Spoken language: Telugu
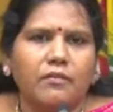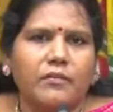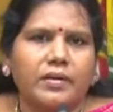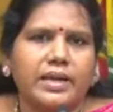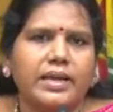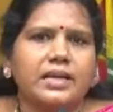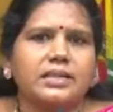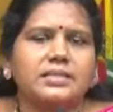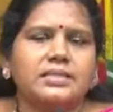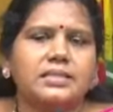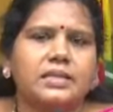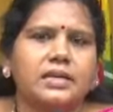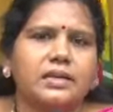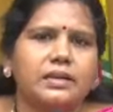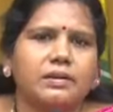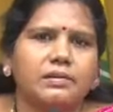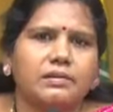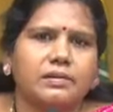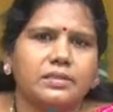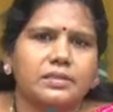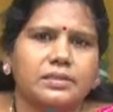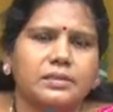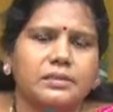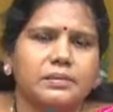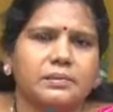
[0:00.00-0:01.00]
వైఎస్ఆర్
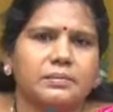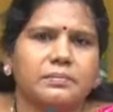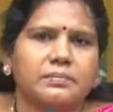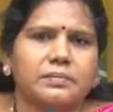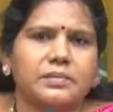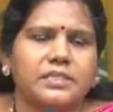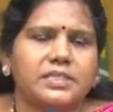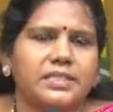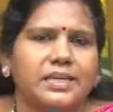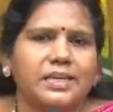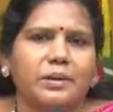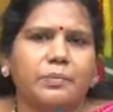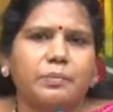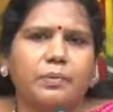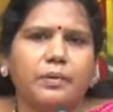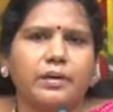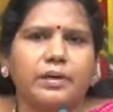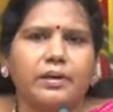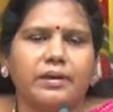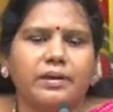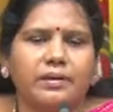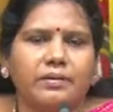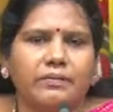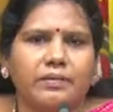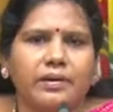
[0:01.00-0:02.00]
కోసం
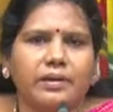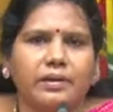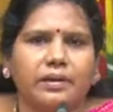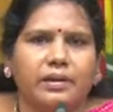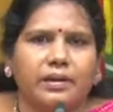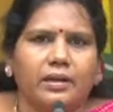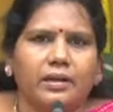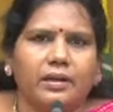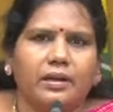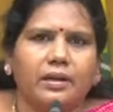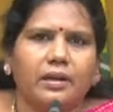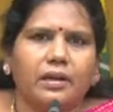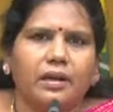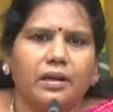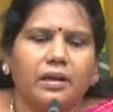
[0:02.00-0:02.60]
చనిపోయినటువంటి